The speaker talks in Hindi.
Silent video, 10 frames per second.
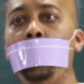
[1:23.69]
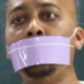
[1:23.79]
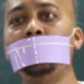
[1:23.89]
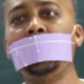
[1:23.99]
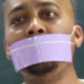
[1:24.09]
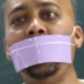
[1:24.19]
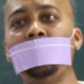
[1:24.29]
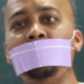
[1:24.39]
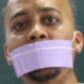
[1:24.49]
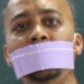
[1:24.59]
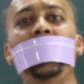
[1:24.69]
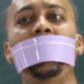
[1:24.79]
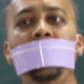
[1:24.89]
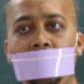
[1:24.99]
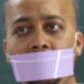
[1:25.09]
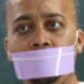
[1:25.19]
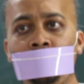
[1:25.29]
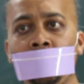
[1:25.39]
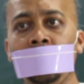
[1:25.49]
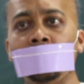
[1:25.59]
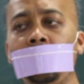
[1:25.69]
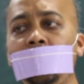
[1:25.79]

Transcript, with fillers: और उसके बाद फिर तेलंगाना तो